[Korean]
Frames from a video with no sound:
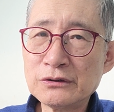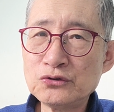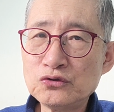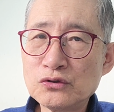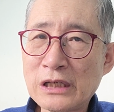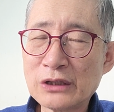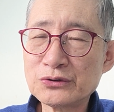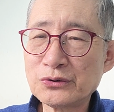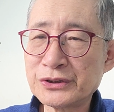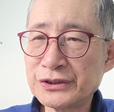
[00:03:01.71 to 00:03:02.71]
그
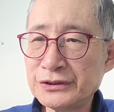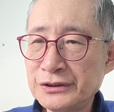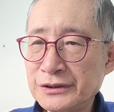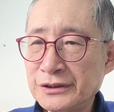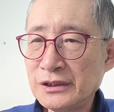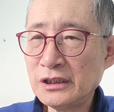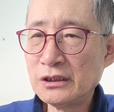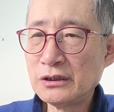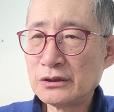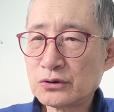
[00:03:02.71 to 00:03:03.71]
유강종 씨는
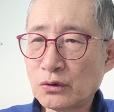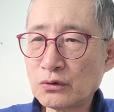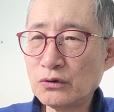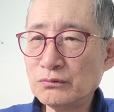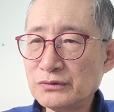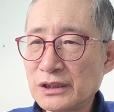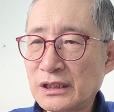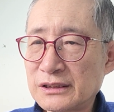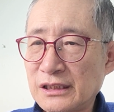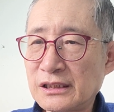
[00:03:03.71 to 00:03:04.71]

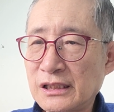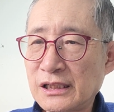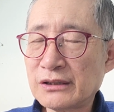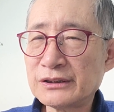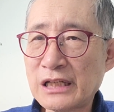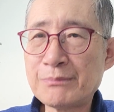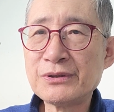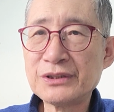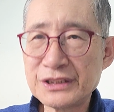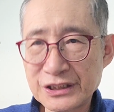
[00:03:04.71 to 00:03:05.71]
종로문화재단의 그
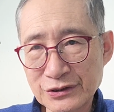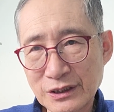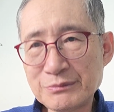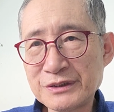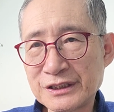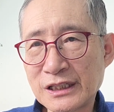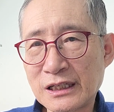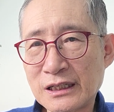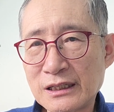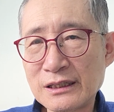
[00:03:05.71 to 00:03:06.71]
대표이기도
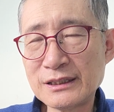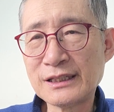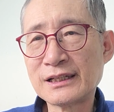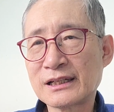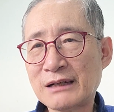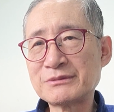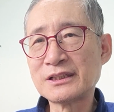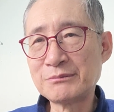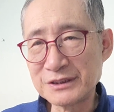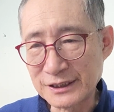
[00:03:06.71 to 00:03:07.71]
합니다. 예,
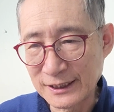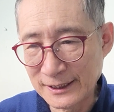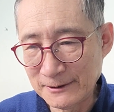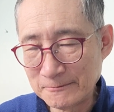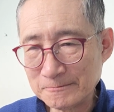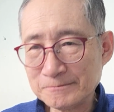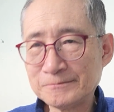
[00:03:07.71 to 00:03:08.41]
감사합니다.